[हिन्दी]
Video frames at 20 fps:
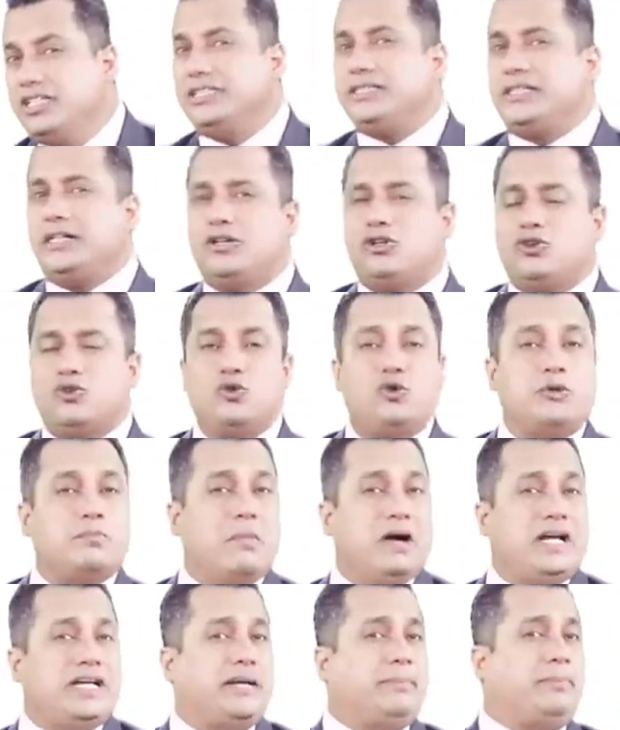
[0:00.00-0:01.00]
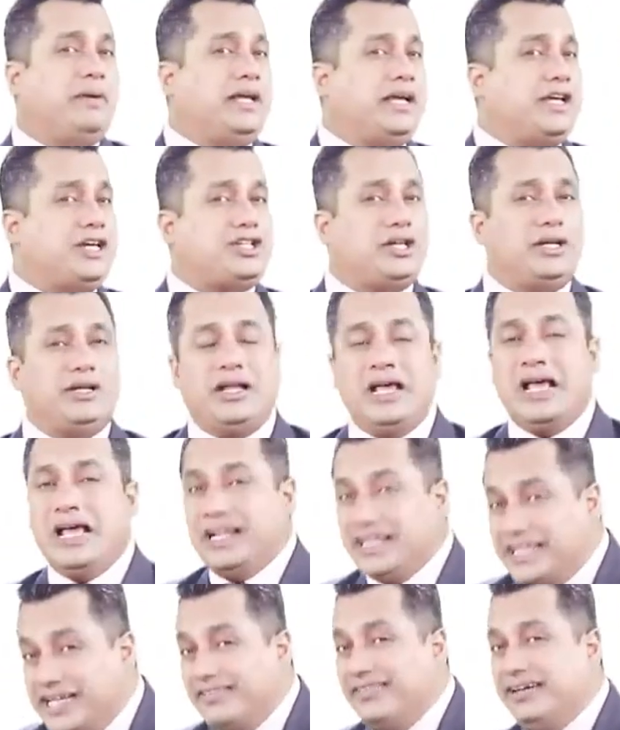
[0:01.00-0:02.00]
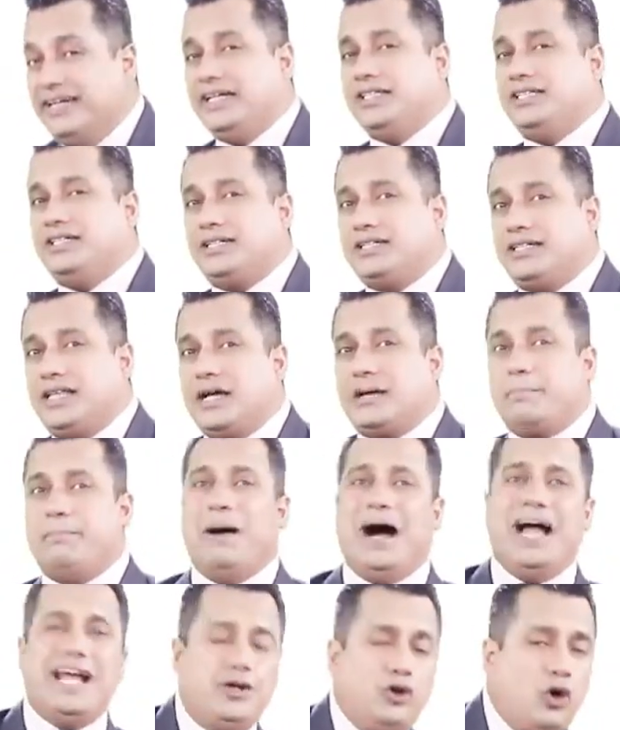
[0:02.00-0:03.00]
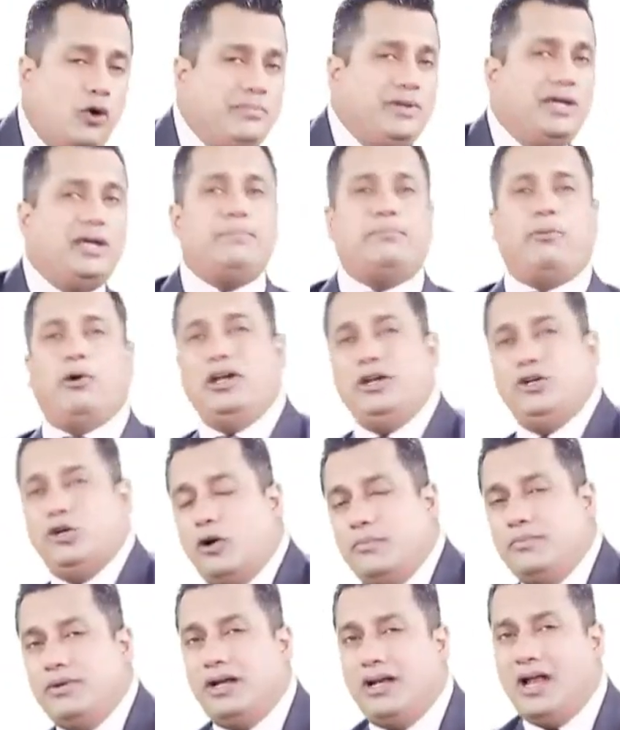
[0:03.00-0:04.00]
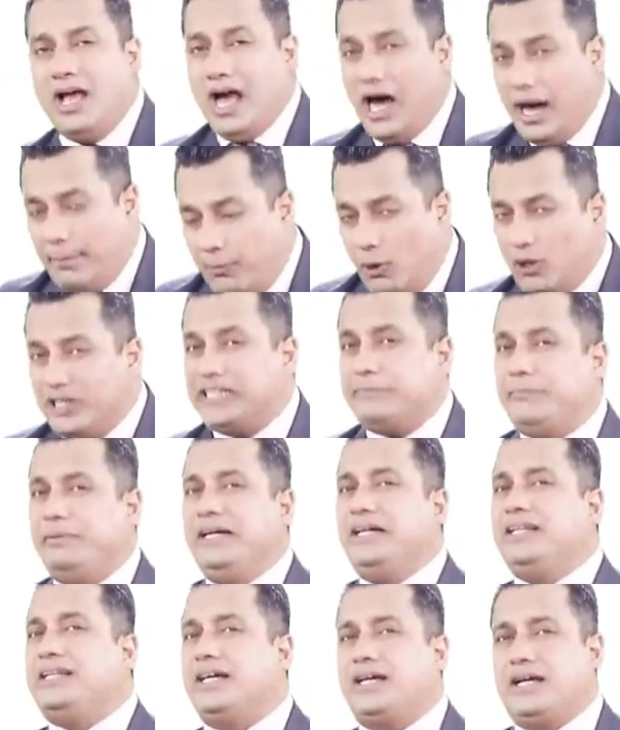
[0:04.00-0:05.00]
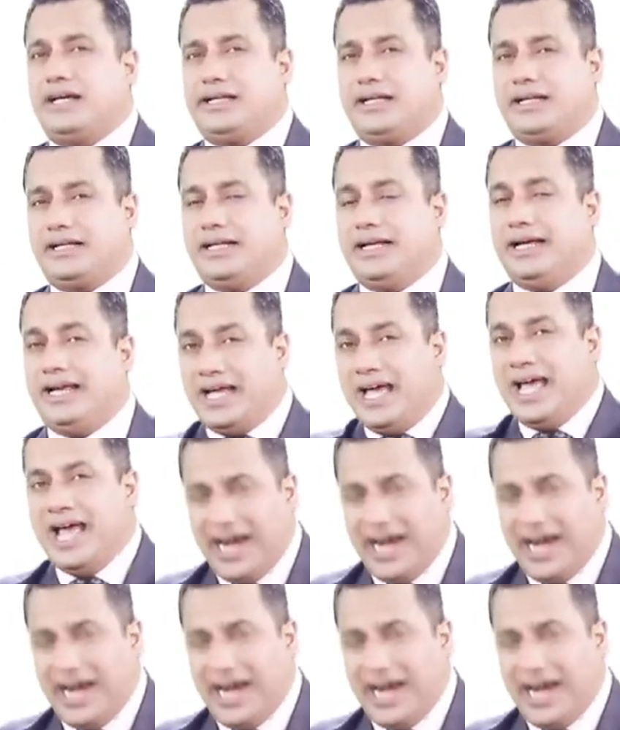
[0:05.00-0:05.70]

डिजिटल रूट मल्टीप्लीकेशन सेवन डिजिट तक बायनोमियल पॉलिनोमियल आप बहुत स्पीड से कर सकते हैं